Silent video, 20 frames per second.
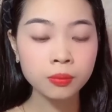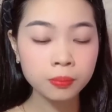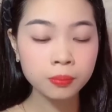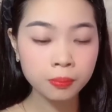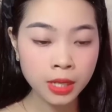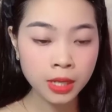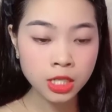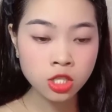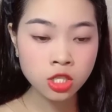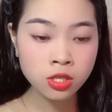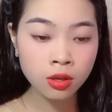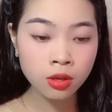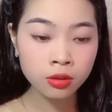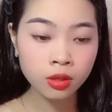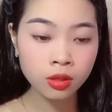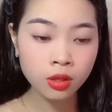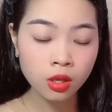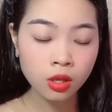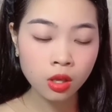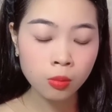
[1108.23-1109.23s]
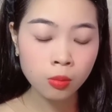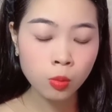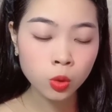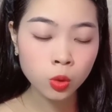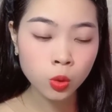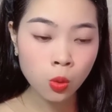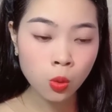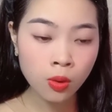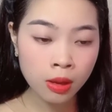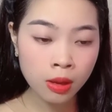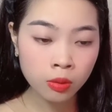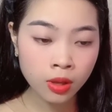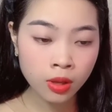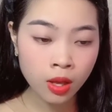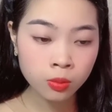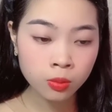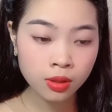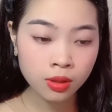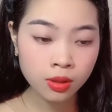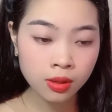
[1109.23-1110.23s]
Bất chợt, một cô lao
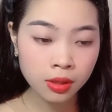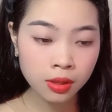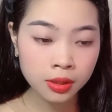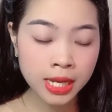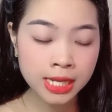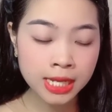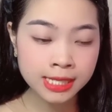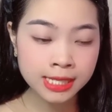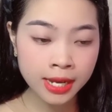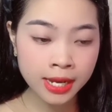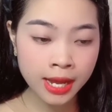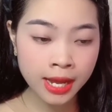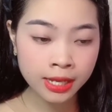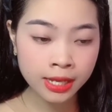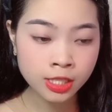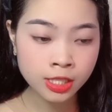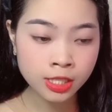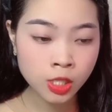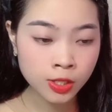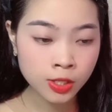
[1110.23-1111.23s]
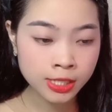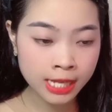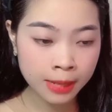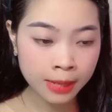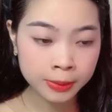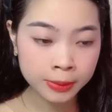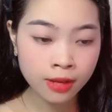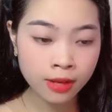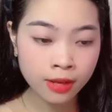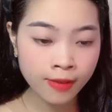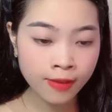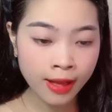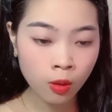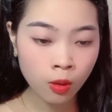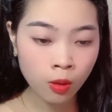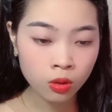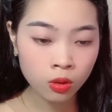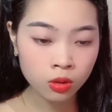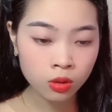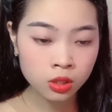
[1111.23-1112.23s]
công đẩy xe đẩy dọn dẹp tiến
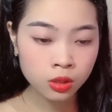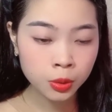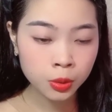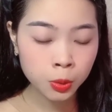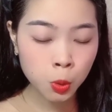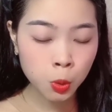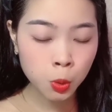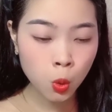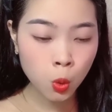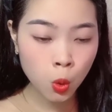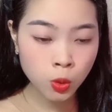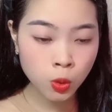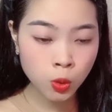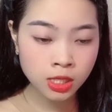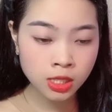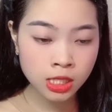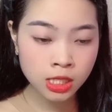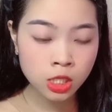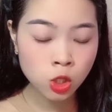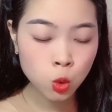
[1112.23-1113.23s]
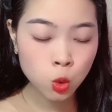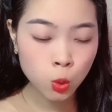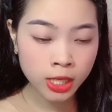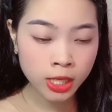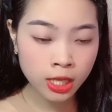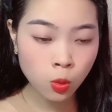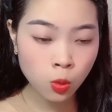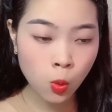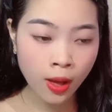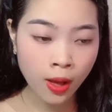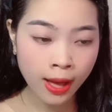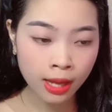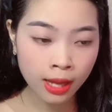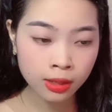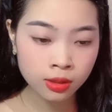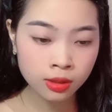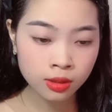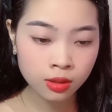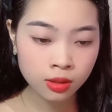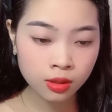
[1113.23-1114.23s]
vào, thu hút sự chú ý của
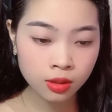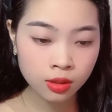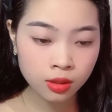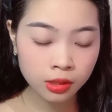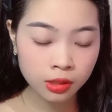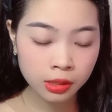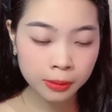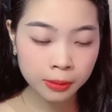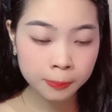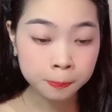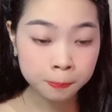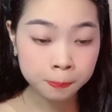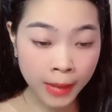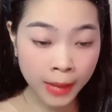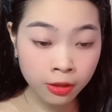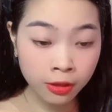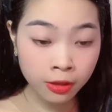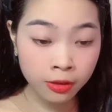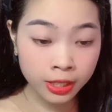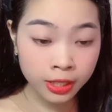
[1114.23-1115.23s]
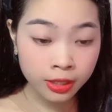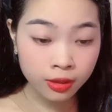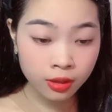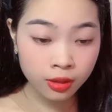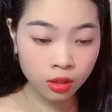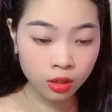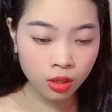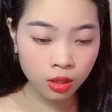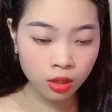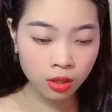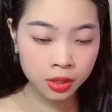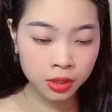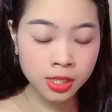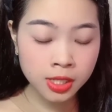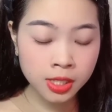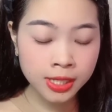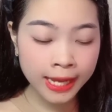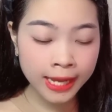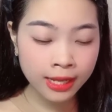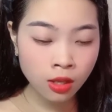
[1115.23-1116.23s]
hắn. Bác ơi!
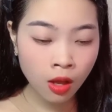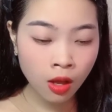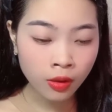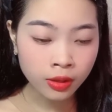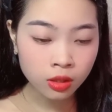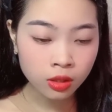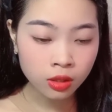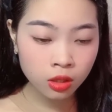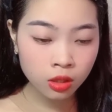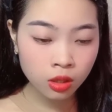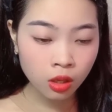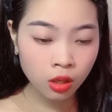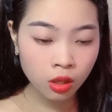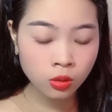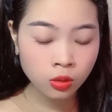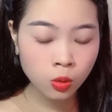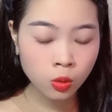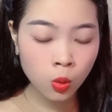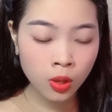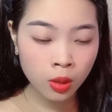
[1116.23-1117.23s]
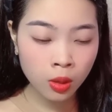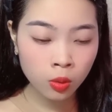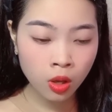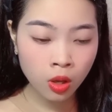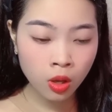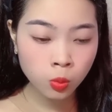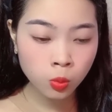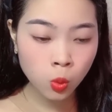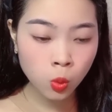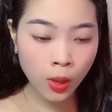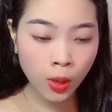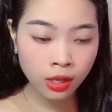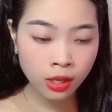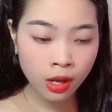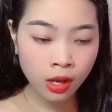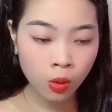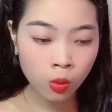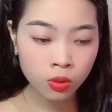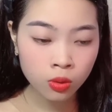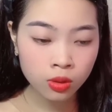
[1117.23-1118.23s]
Đức khẽ gọi. Cô lao công quay
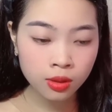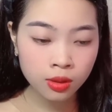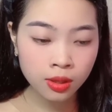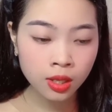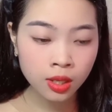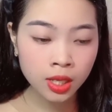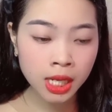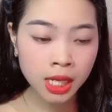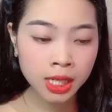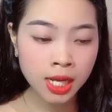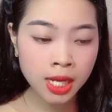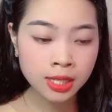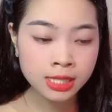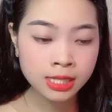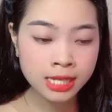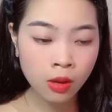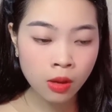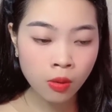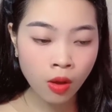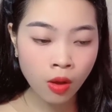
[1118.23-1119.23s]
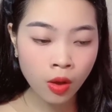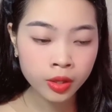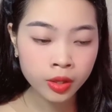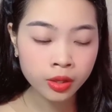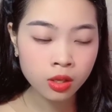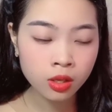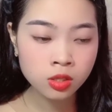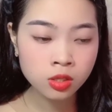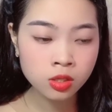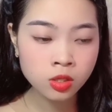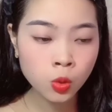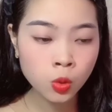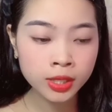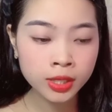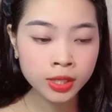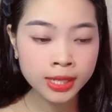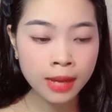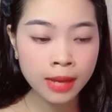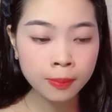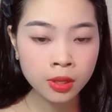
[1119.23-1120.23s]
đầu, gật gật chào hỏi
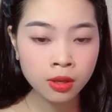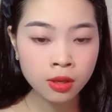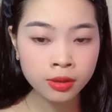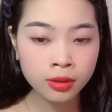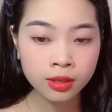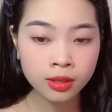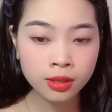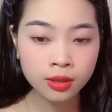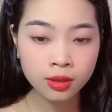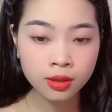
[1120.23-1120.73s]
rồi đáp lời.